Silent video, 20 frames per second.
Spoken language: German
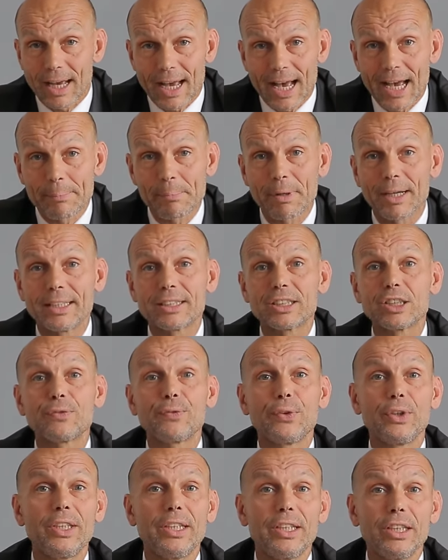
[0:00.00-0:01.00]
einmal ist es
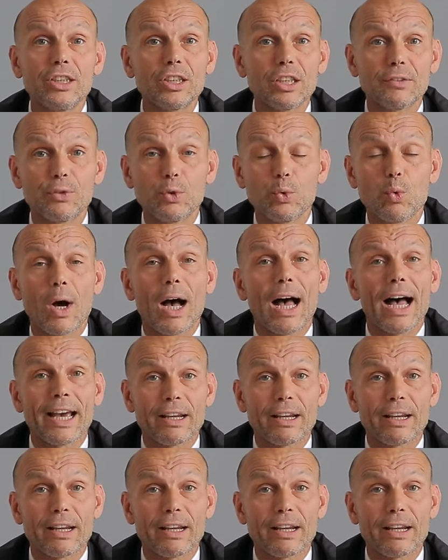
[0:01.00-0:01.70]
für die Interviewer